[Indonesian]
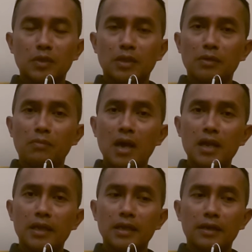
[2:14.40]

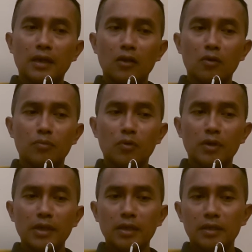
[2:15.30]
gimana ya kalau
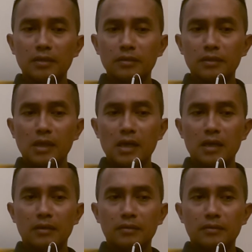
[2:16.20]
boleh ya